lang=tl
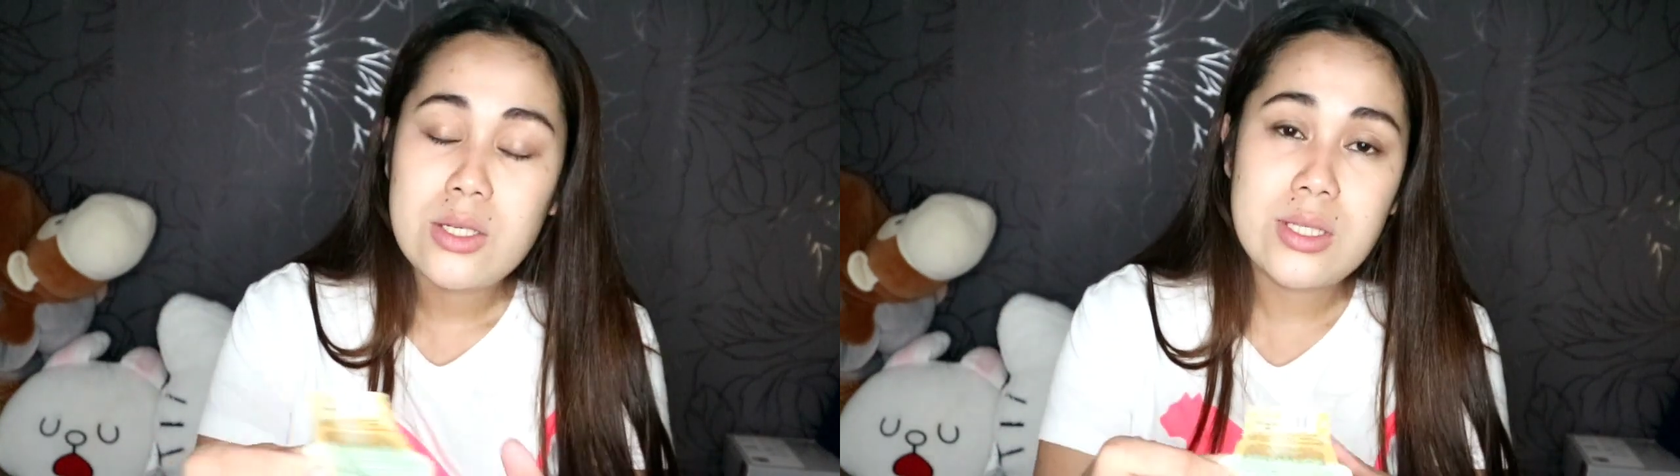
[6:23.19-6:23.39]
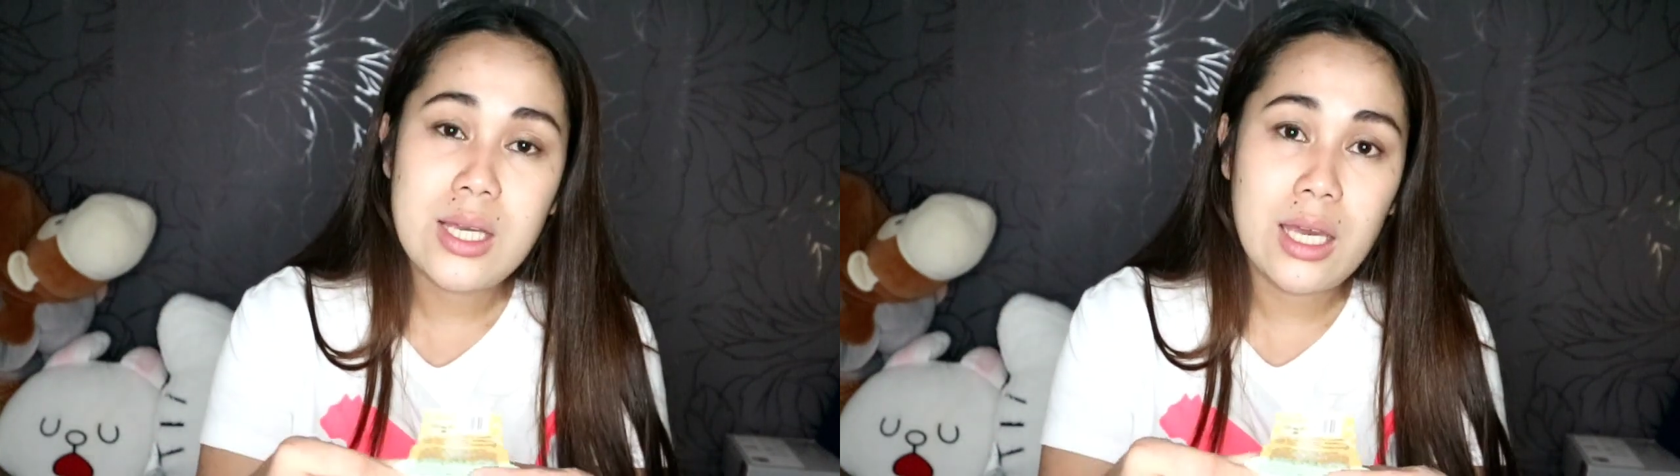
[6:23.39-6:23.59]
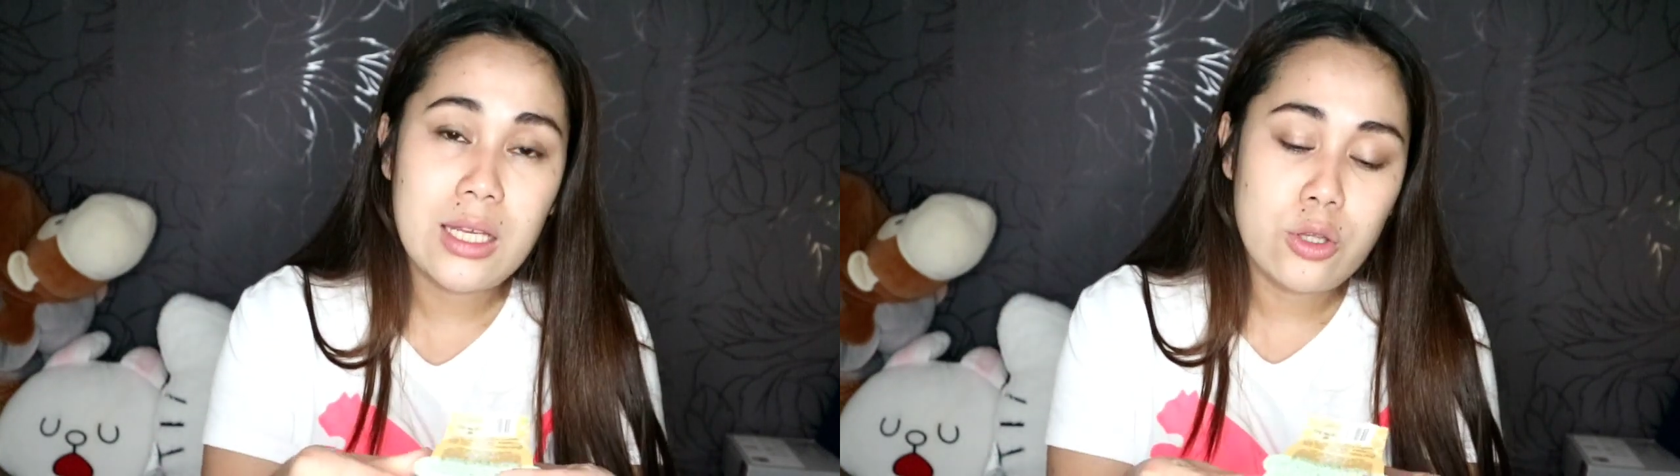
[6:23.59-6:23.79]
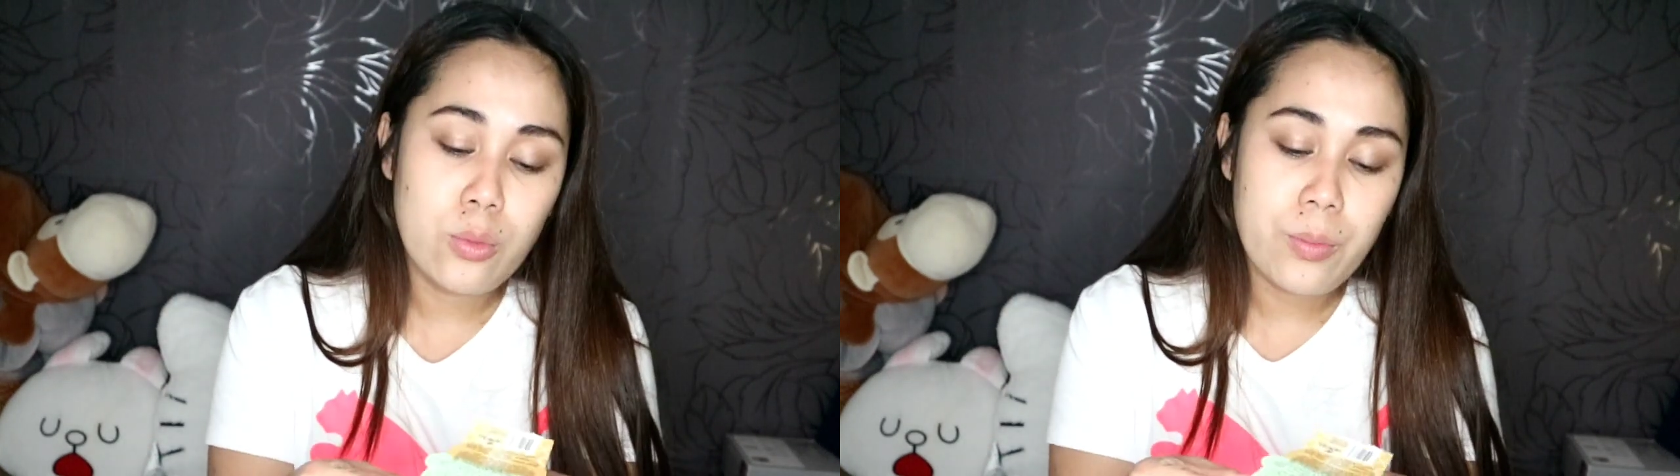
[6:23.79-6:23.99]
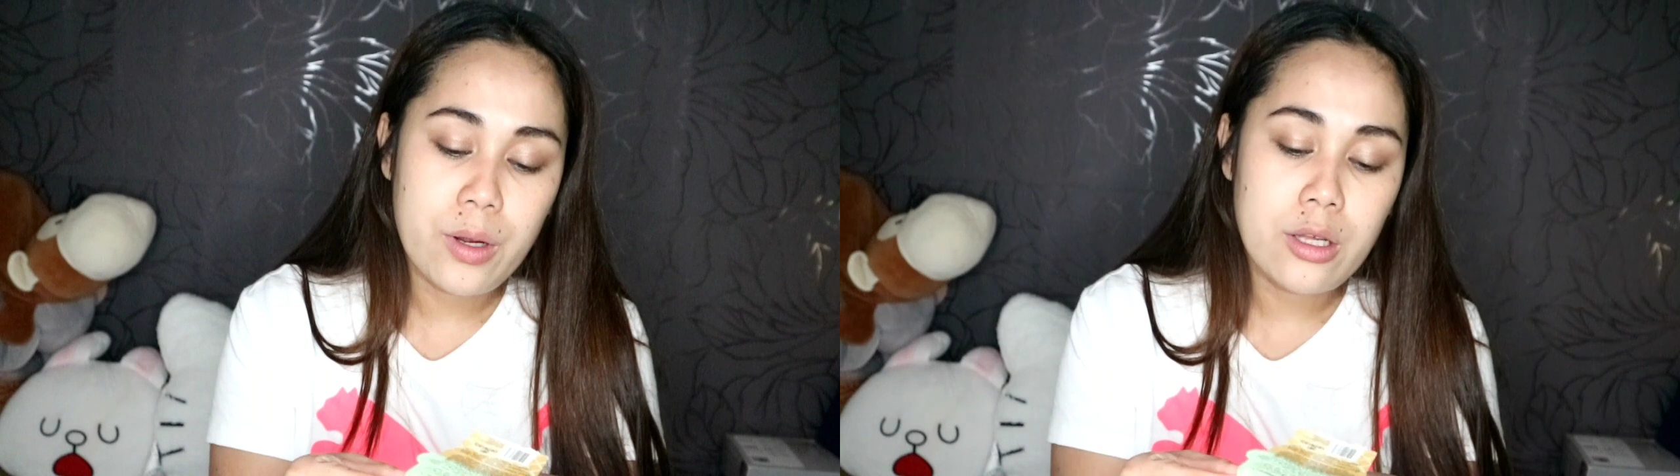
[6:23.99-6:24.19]
sa
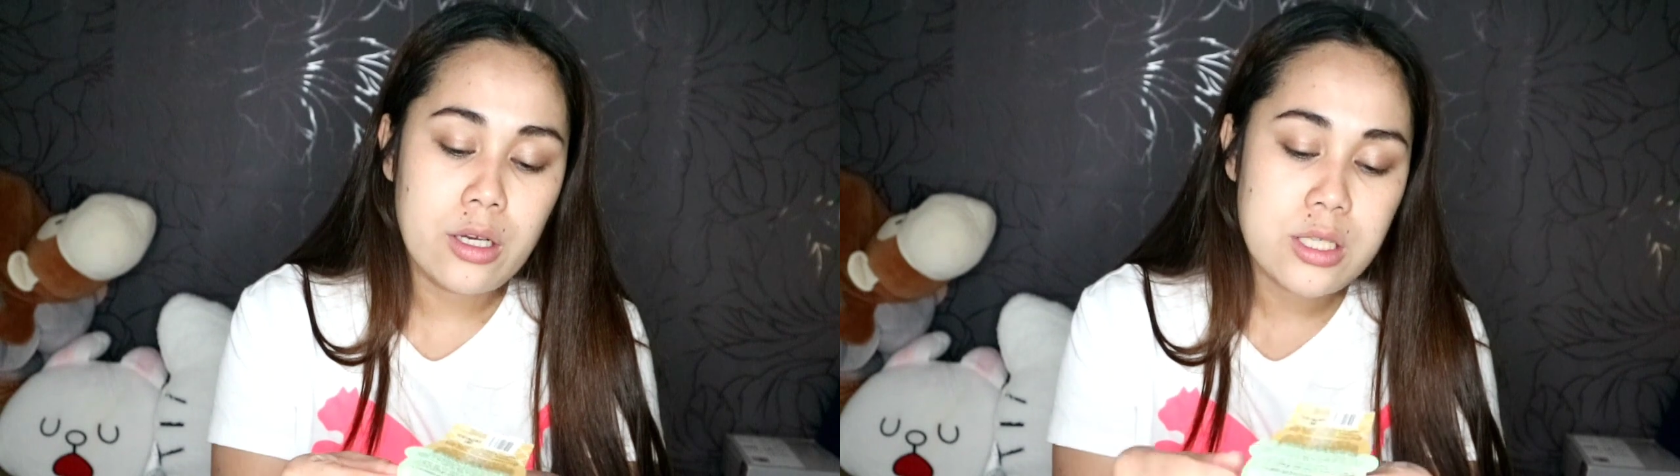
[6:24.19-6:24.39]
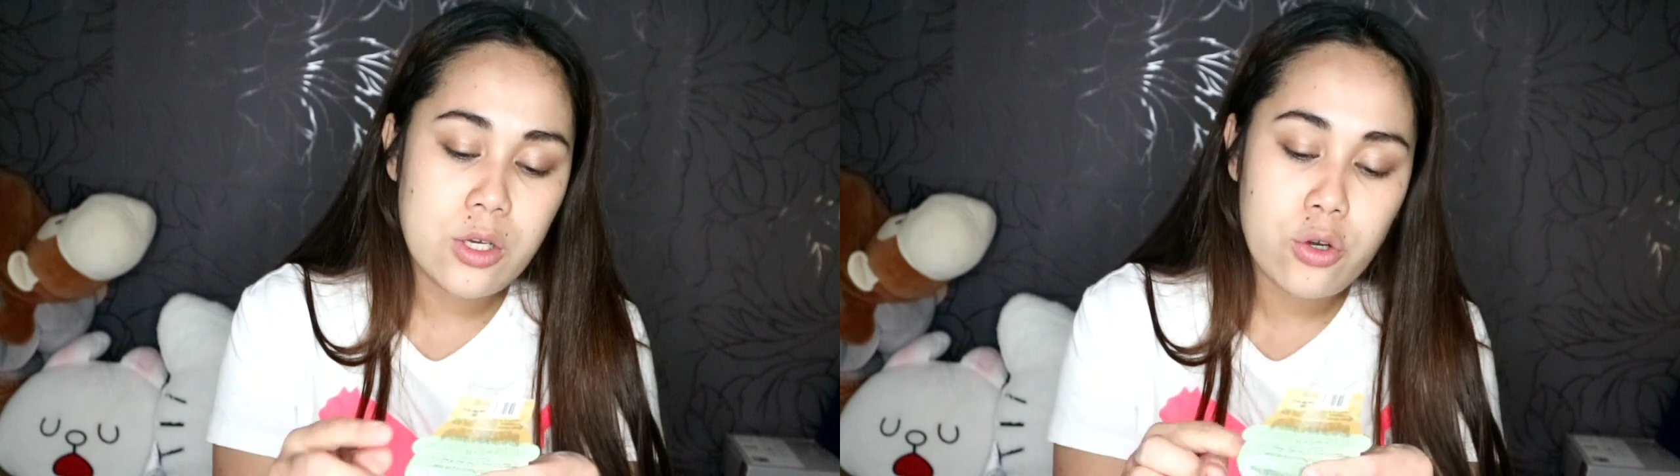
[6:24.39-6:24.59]
ganitong product.